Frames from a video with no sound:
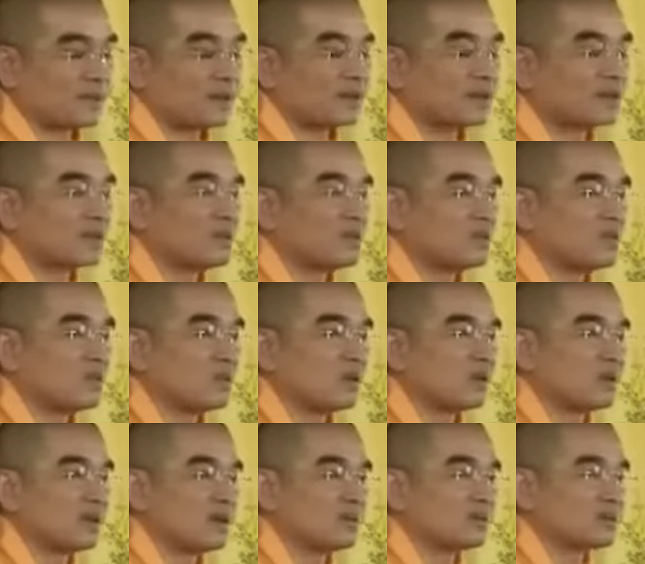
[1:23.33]
Thật ra khi
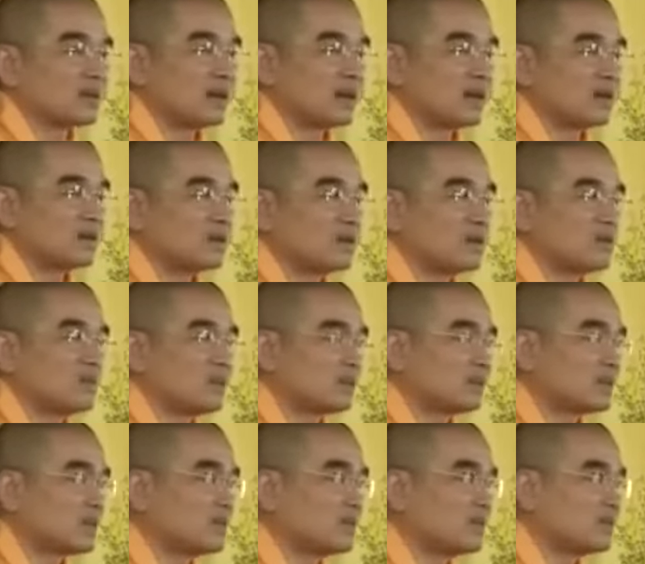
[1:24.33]
mọi người học đạo, nếu
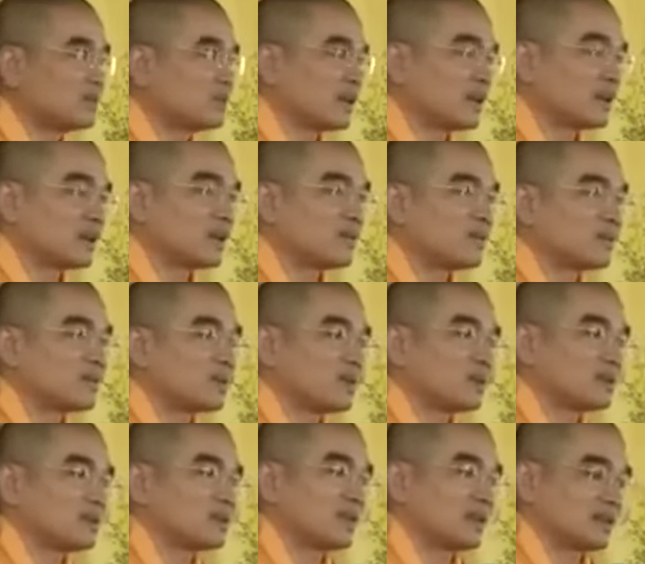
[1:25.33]
mà tâm chúng ta không
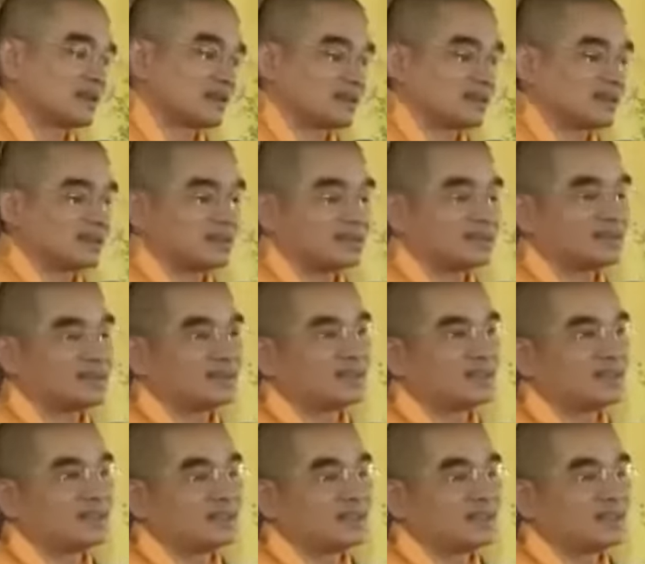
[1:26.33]
có sạch
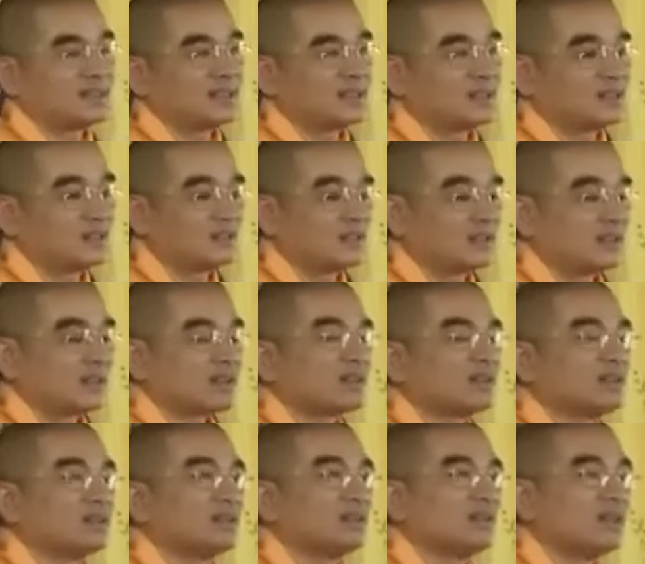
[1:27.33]
thì chúng
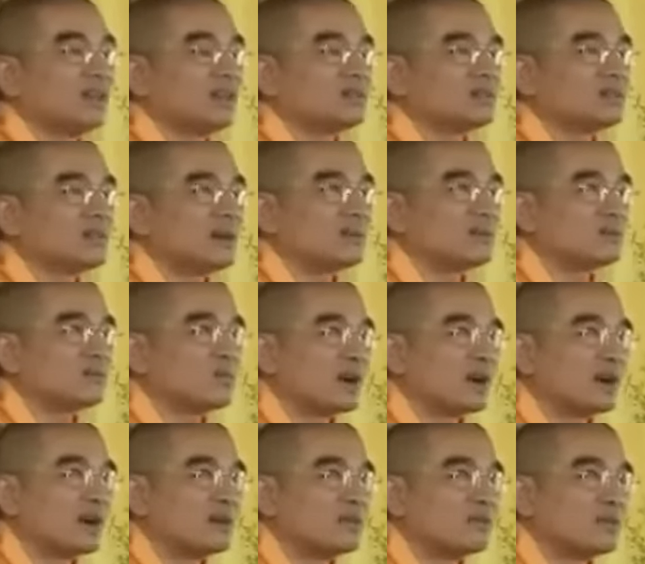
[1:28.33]
ta cứ nghe pháp
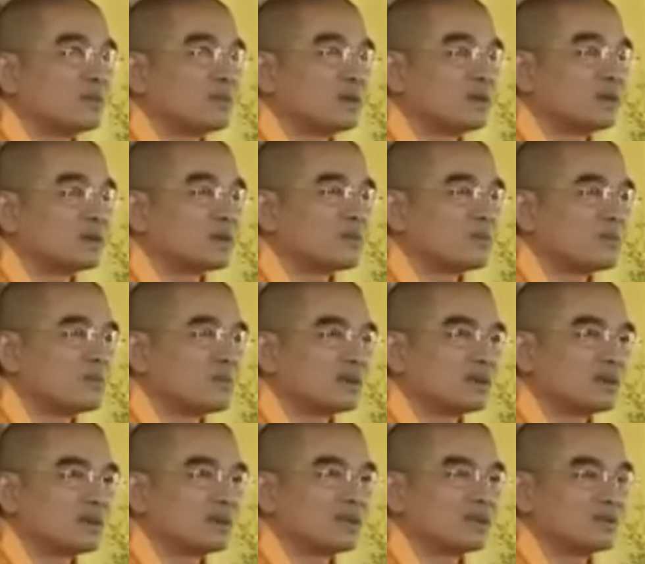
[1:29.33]
hoài mà mình
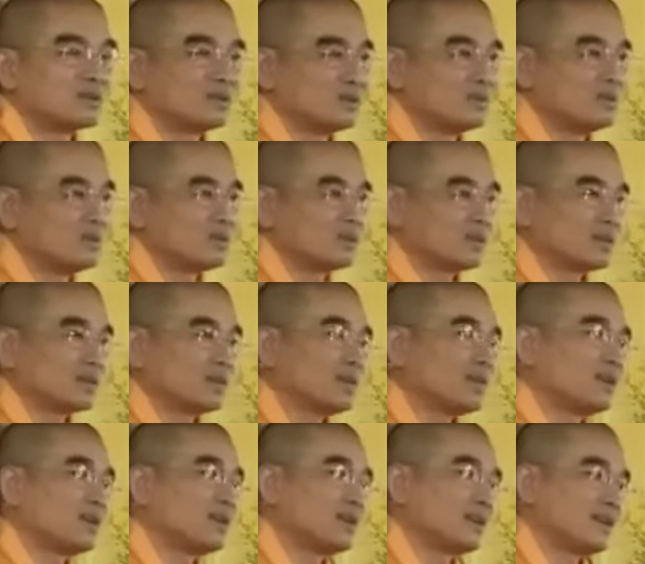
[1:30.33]
không bao giờ hiểu đúng
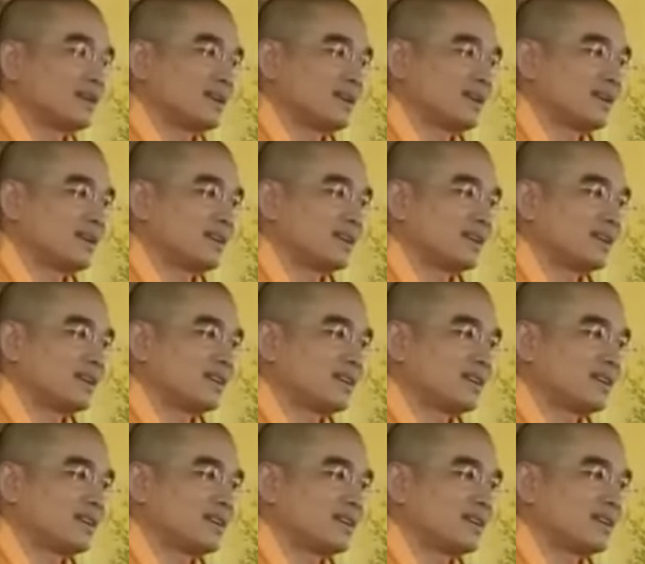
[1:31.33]
chân lý.
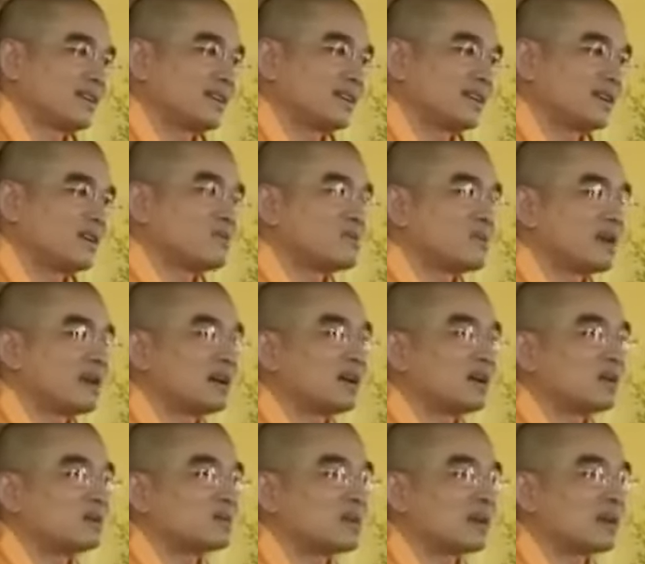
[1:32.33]
Không
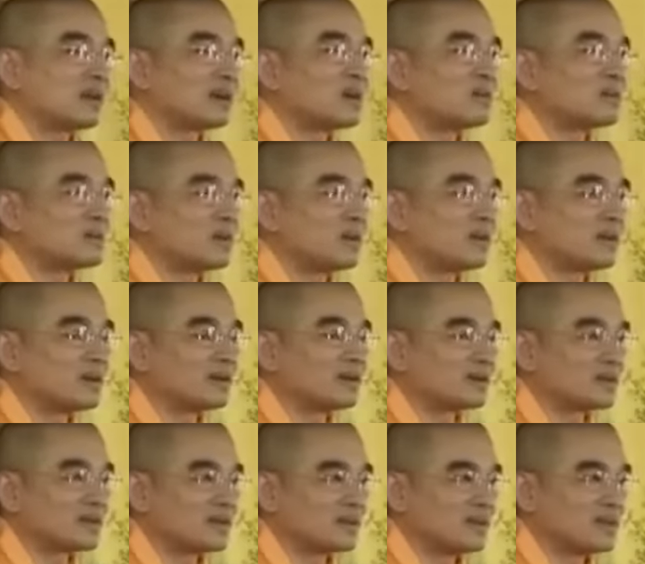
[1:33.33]
phải là ông thầy không nói
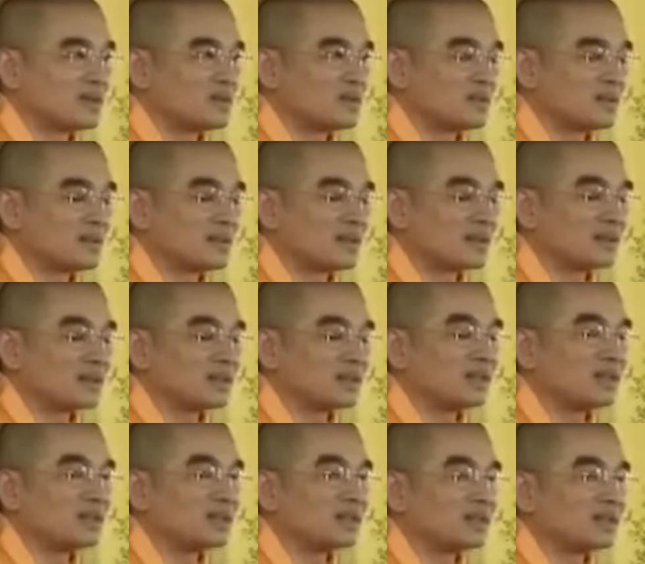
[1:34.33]
được chân lý, mà tại
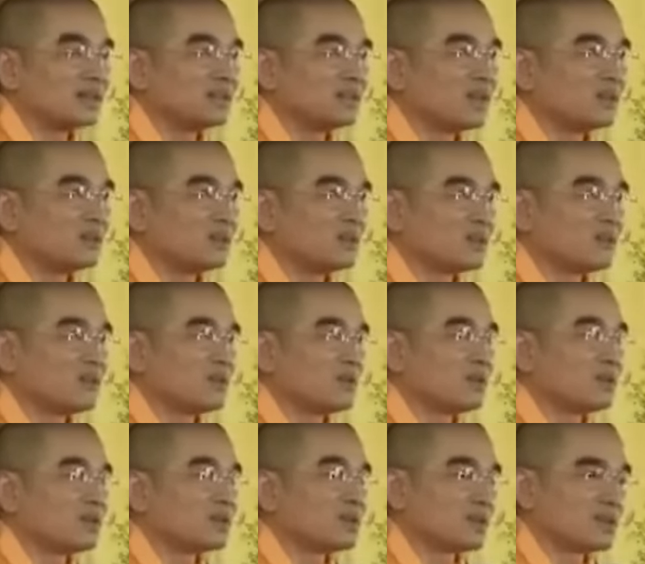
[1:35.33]
vì nghiệp của
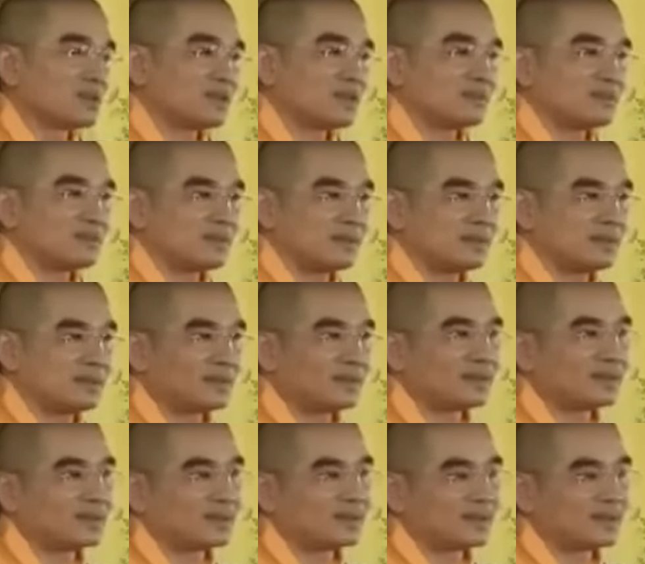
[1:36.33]
mình nó che tâm mình.